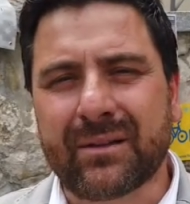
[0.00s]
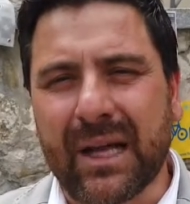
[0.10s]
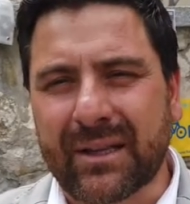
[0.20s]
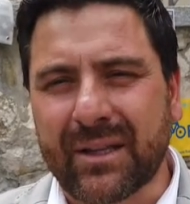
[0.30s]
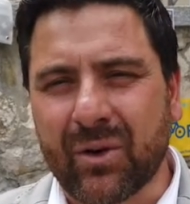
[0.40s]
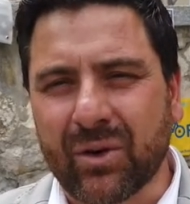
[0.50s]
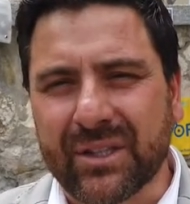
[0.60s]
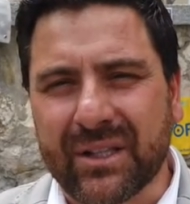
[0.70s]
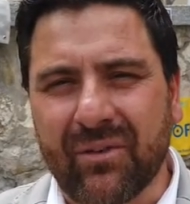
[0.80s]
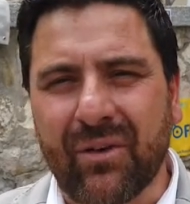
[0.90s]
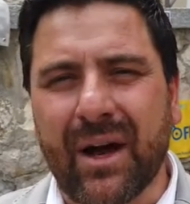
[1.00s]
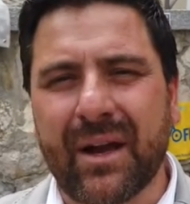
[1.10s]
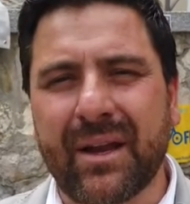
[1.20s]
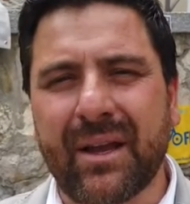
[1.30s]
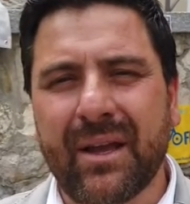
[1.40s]
tante cose da
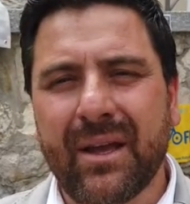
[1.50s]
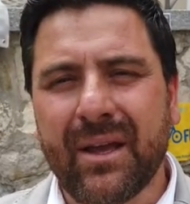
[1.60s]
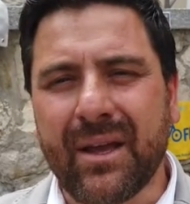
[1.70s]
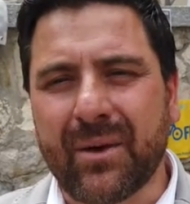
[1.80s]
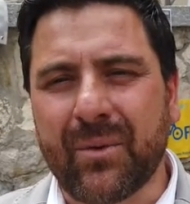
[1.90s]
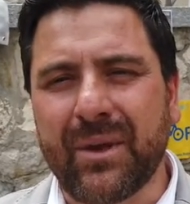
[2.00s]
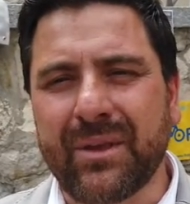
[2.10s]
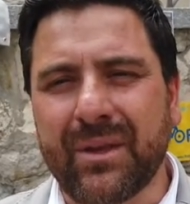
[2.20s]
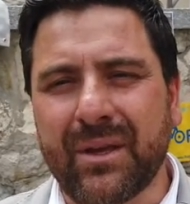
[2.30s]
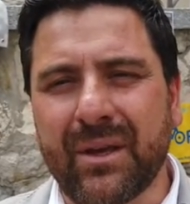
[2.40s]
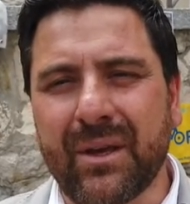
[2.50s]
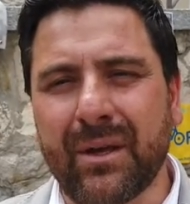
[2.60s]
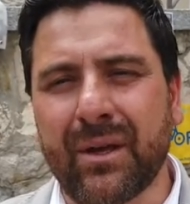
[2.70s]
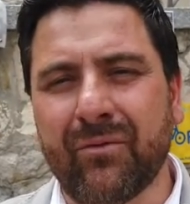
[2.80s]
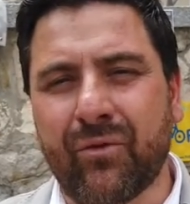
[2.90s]
fare e
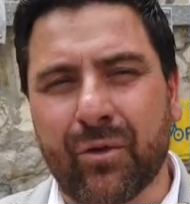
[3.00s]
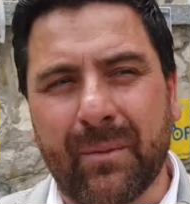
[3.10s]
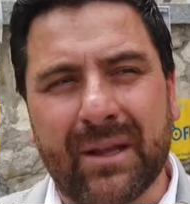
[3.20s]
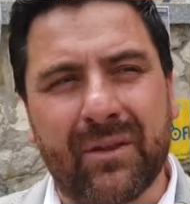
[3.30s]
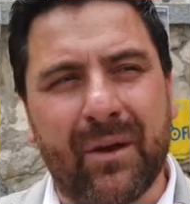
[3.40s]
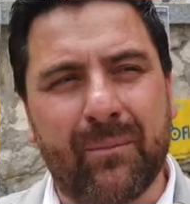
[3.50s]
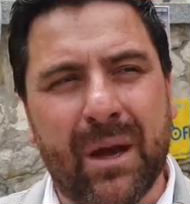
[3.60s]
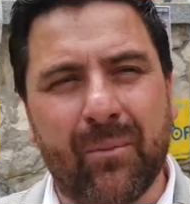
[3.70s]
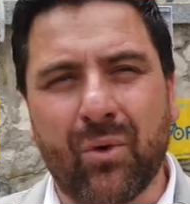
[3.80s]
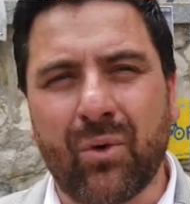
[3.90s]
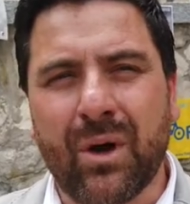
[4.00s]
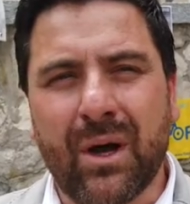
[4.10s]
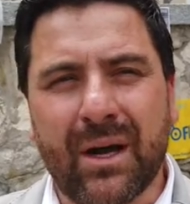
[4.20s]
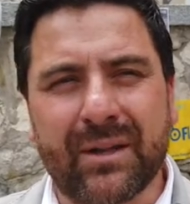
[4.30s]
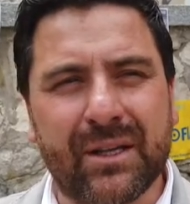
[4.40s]
quindi informatevi, abbiamo
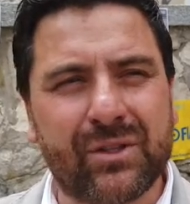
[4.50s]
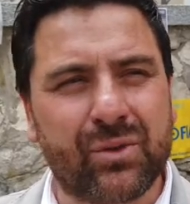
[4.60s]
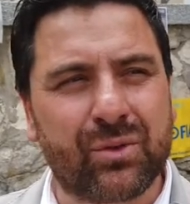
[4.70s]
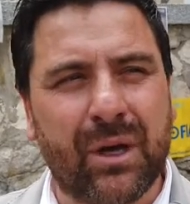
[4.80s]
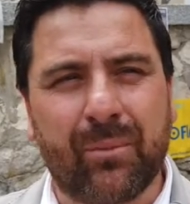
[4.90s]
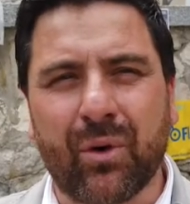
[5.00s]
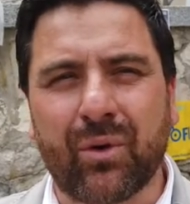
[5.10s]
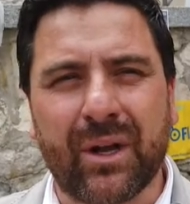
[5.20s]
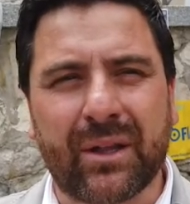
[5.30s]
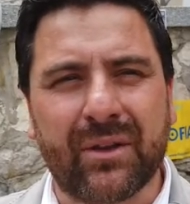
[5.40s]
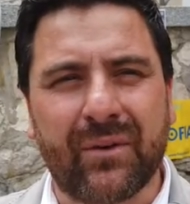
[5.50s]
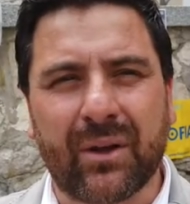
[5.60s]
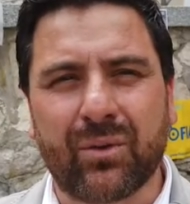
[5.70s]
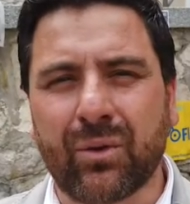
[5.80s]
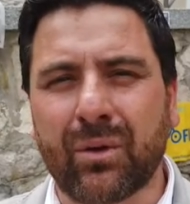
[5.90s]
adesso da poco
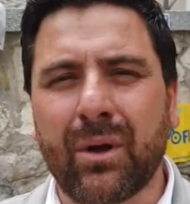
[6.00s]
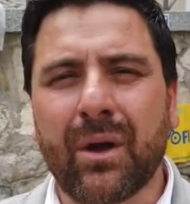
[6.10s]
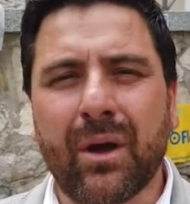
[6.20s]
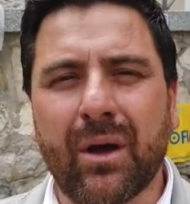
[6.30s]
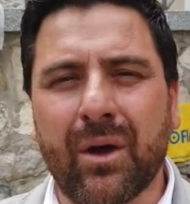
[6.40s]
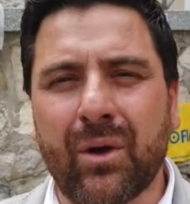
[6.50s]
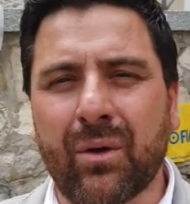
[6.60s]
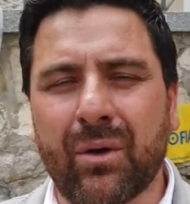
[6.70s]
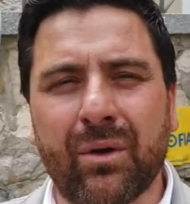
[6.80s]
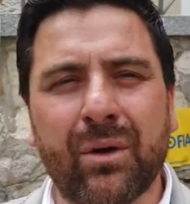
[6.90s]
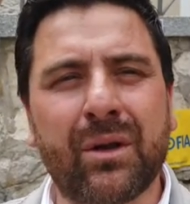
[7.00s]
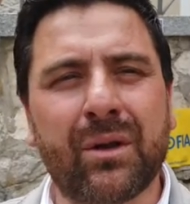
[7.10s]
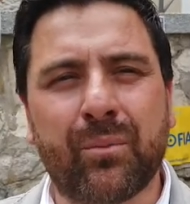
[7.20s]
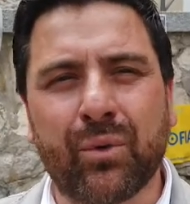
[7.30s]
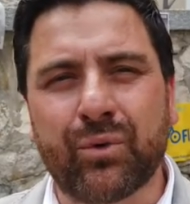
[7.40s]
riattivato eh, eh
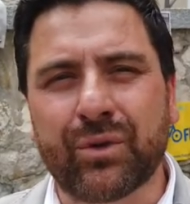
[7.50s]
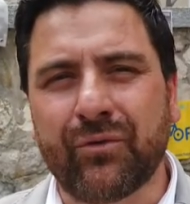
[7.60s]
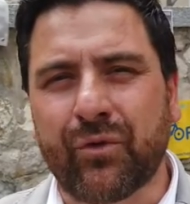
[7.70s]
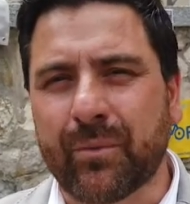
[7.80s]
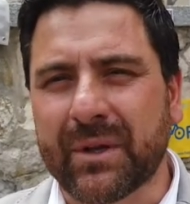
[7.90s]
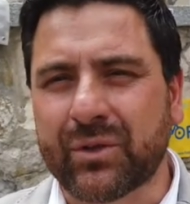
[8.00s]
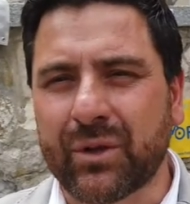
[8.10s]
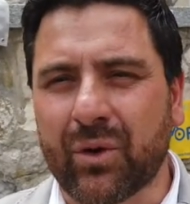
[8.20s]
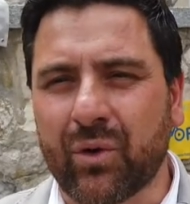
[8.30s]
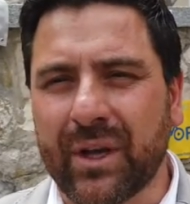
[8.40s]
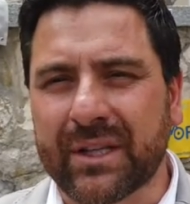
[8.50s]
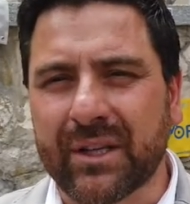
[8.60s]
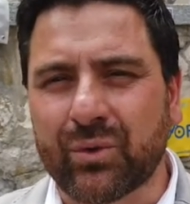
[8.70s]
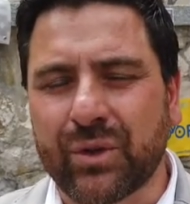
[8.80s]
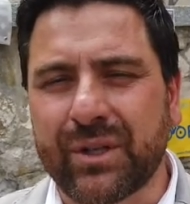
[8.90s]
il punto di informazione e
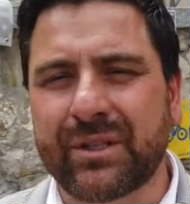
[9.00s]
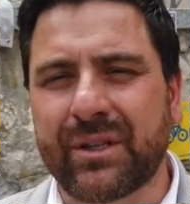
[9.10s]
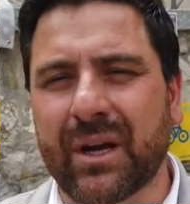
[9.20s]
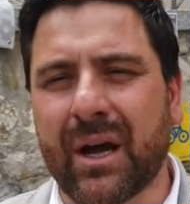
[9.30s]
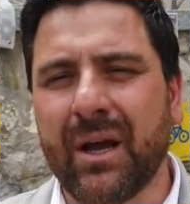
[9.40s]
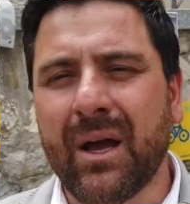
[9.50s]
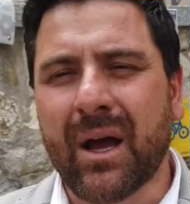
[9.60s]
accoglienza turistica,